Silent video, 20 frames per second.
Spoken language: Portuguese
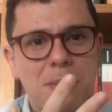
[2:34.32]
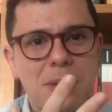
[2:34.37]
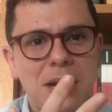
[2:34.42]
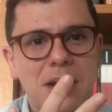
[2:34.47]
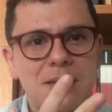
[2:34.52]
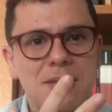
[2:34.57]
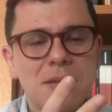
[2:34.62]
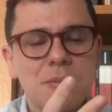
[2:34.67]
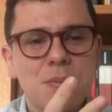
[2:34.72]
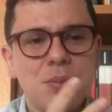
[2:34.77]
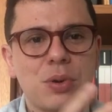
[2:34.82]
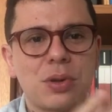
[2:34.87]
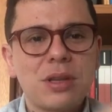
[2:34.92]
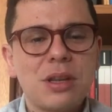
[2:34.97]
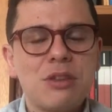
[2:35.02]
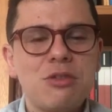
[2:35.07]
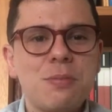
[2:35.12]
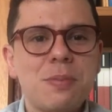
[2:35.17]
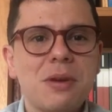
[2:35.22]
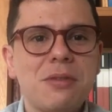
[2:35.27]
parece
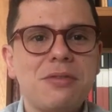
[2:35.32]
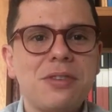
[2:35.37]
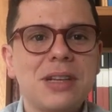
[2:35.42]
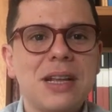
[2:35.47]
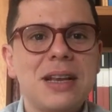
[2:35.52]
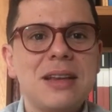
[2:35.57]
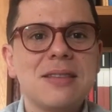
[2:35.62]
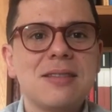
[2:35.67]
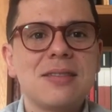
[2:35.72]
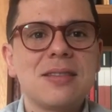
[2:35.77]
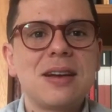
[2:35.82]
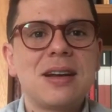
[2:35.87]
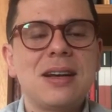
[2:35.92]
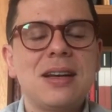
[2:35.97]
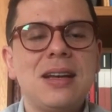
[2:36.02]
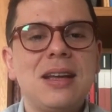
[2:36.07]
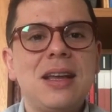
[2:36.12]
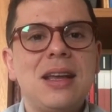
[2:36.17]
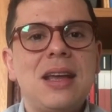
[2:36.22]
importante para finalizar